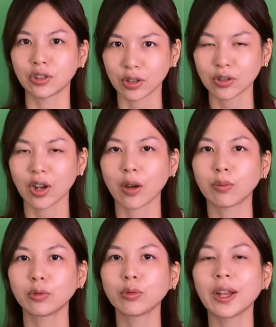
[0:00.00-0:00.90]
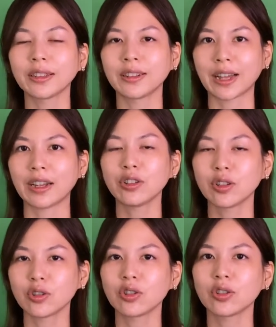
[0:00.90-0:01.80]
的人潮，不断的来
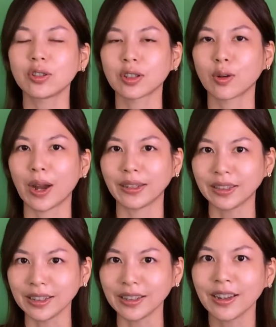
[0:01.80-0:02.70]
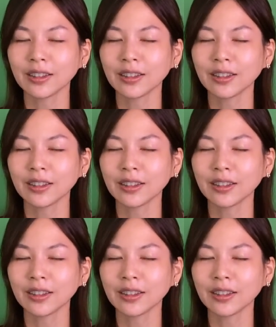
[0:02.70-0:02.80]
认识这块地。